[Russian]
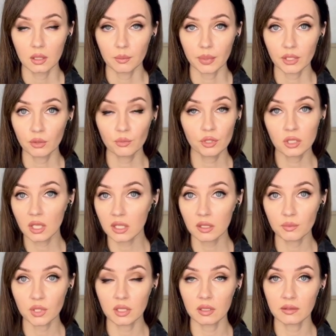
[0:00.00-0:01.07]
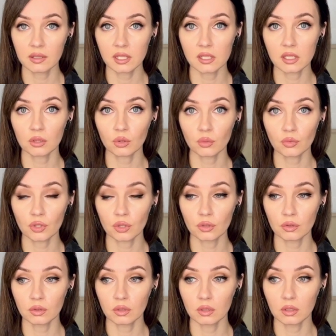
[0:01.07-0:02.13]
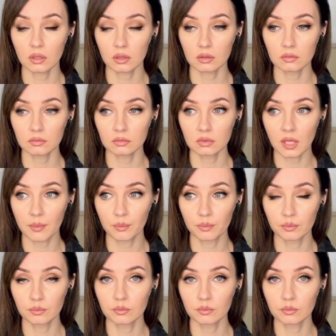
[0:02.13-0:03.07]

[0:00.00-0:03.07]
Поэтому не надо мне говорить о том, что там,